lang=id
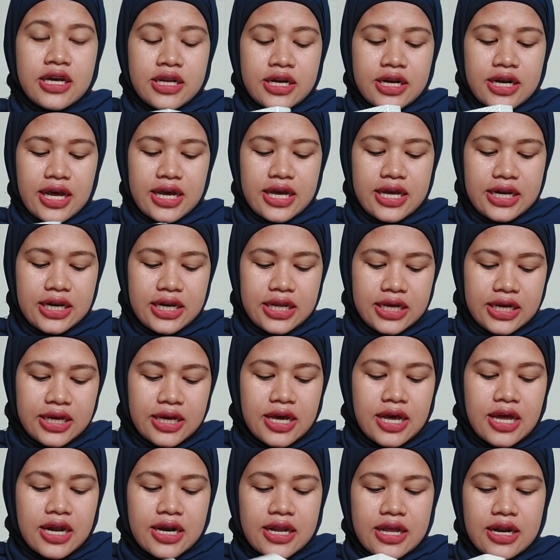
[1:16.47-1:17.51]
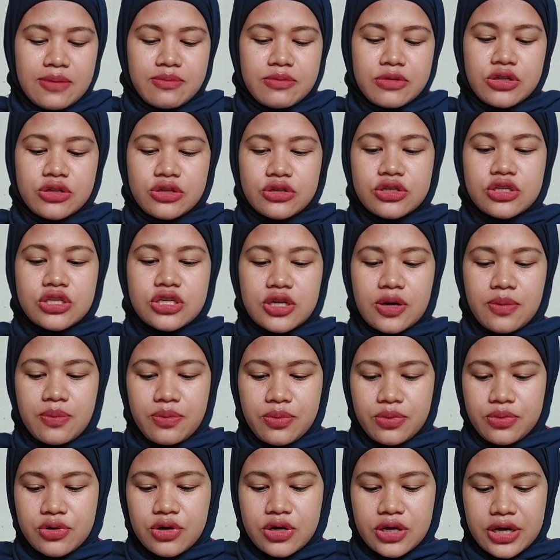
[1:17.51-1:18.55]
nah ini dalam bentuk
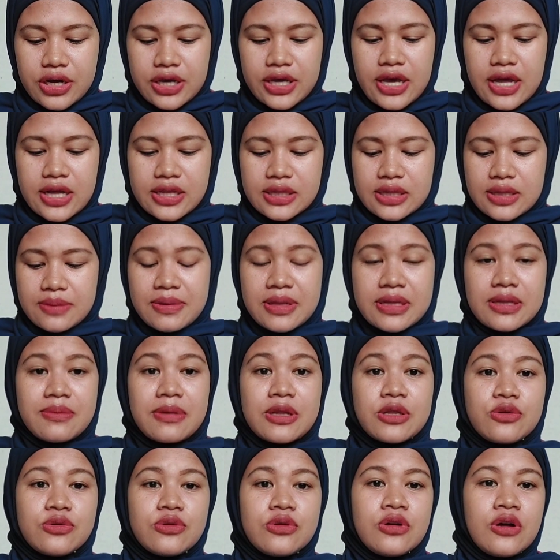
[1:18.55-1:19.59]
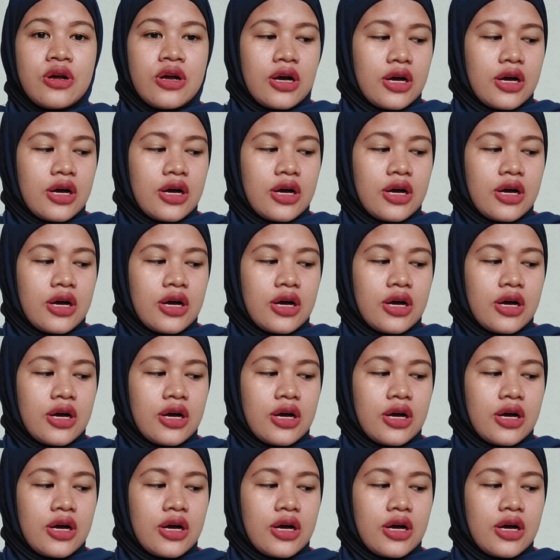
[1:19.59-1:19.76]
serbuk yang teman-teman tuh